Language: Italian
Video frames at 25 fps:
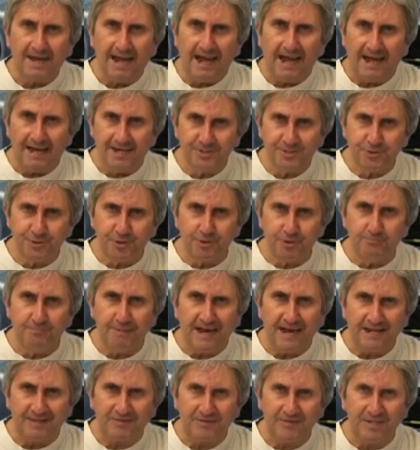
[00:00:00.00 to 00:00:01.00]
la Aston
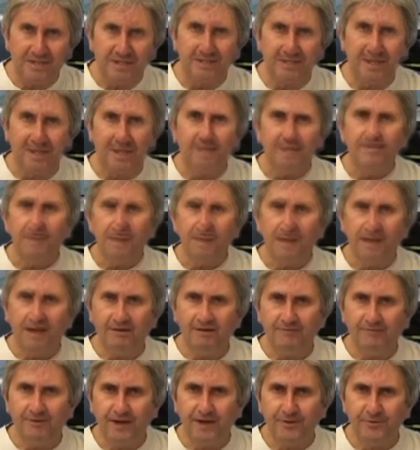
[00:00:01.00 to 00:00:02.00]
Martin, che
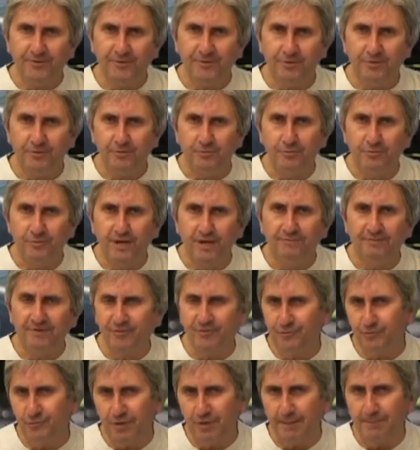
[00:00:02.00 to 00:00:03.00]
ha fatto una
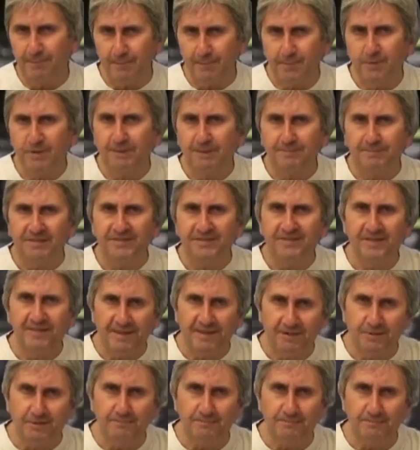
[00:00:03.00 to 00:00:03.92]
vettura proprio da pista, da